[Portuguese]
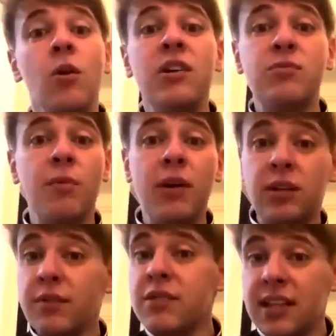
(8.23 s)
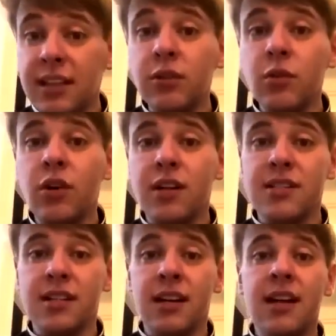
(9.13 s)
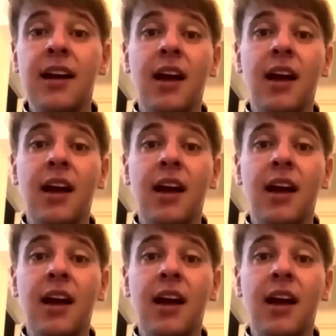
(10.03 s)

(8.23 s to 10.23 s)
com esse momento que você tanto gosta.